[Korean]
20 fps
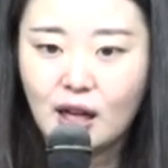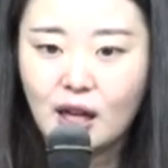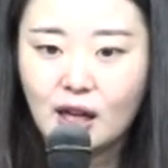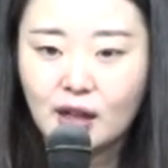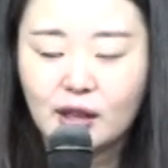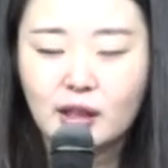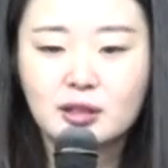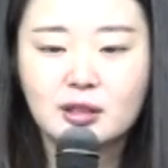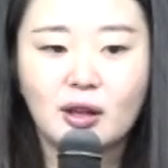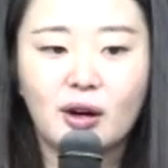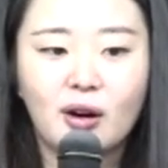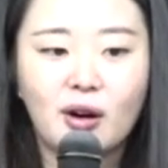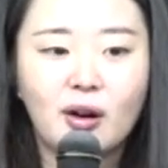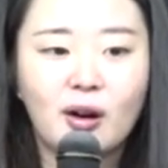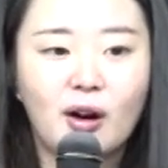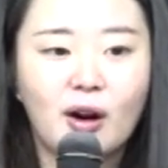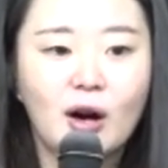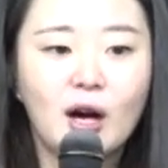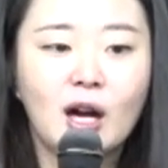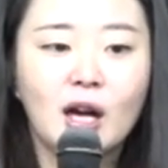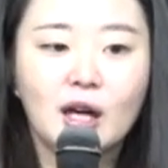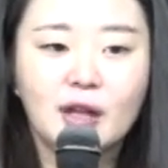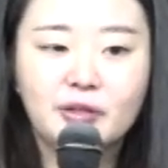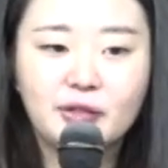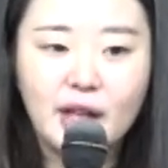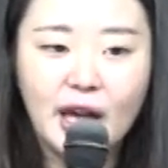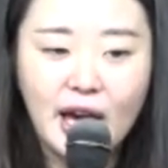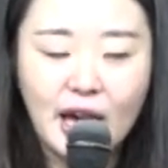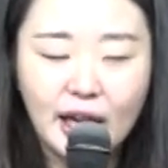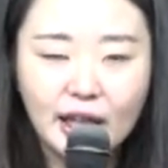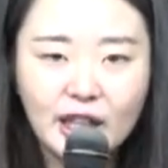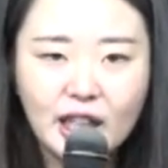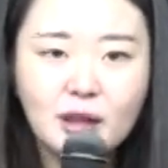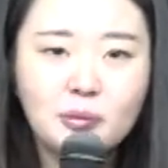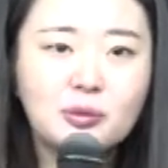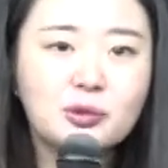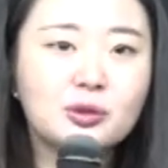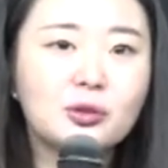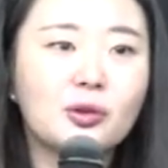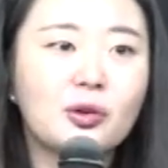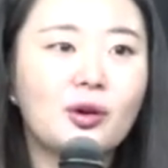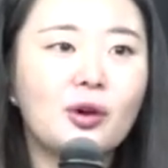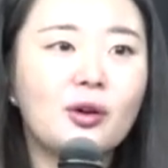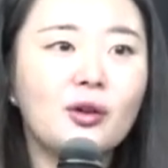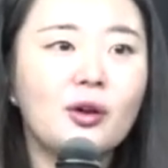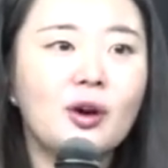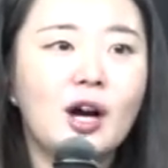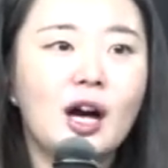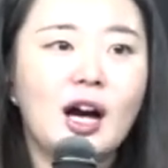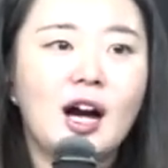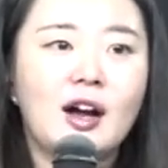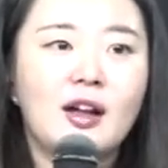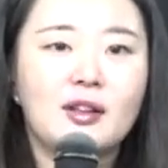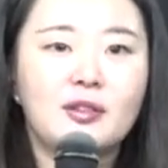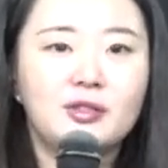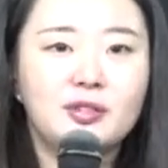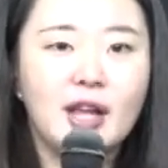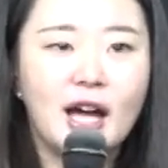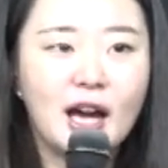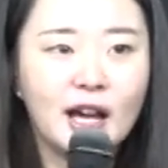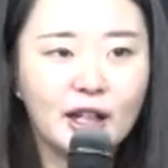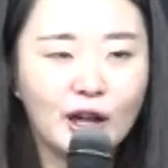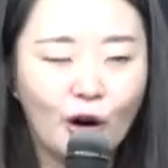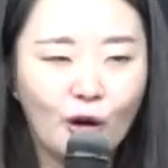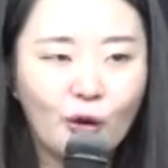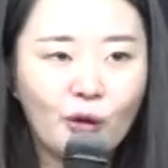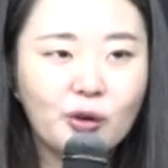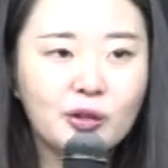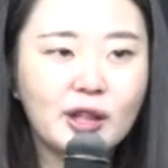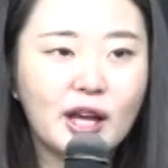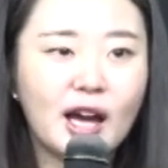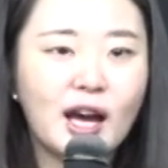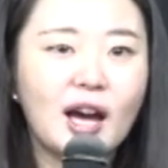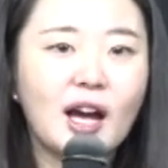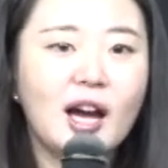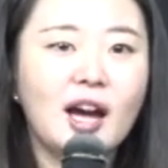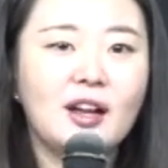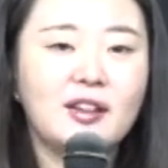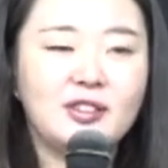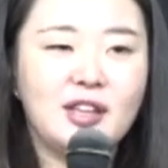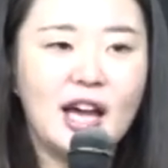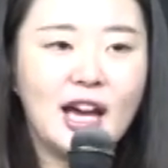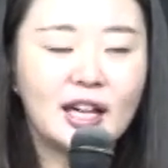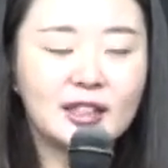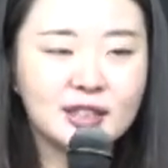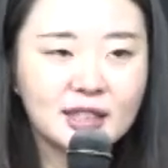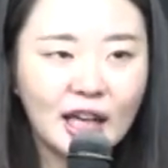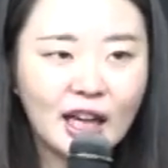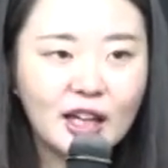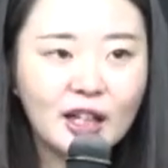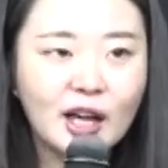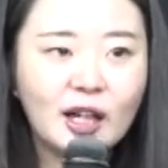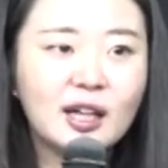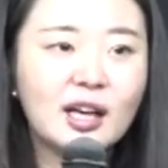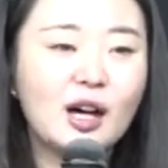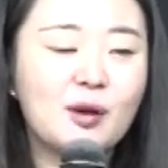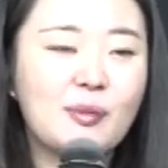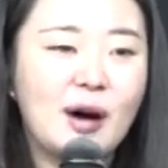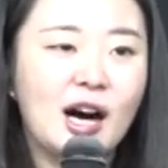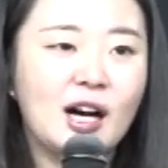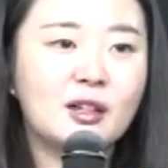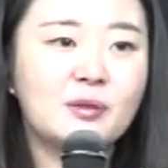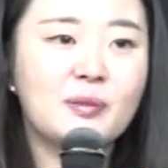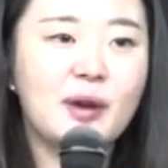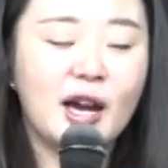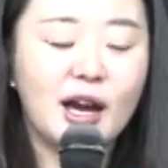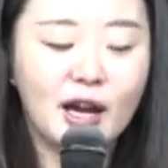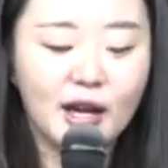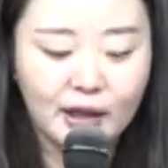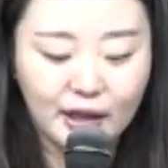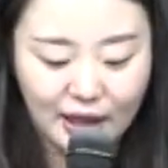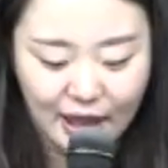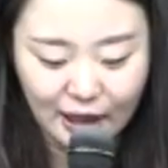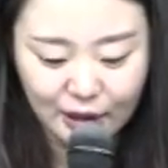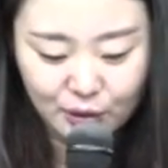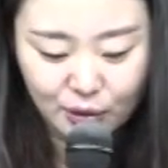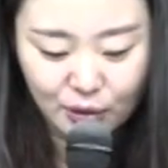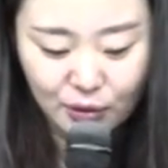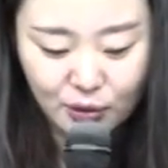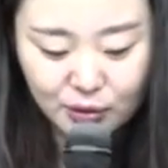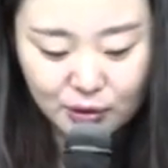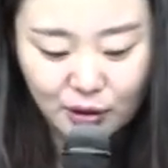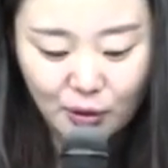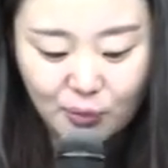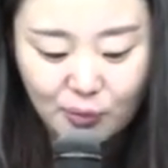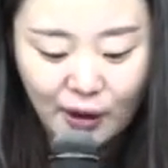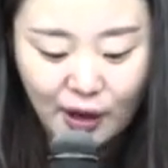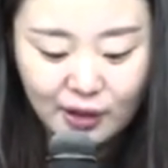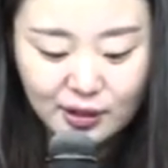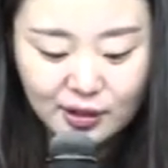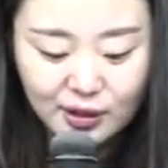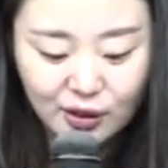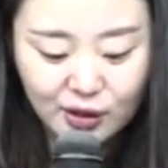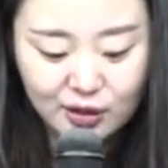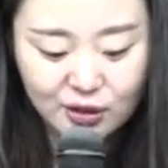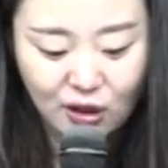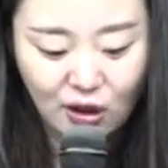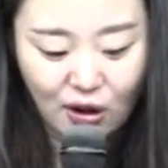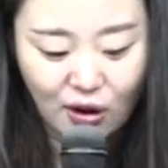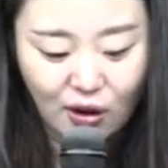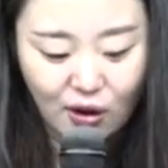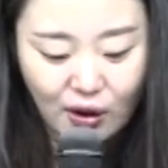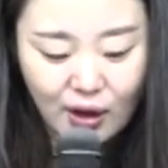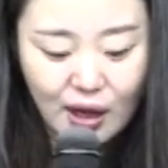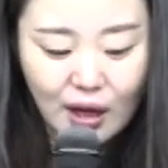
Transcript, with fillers: 그래서 내 입으로 내 영혼에 내 생각과 마음에 계속 선포하는 거죠.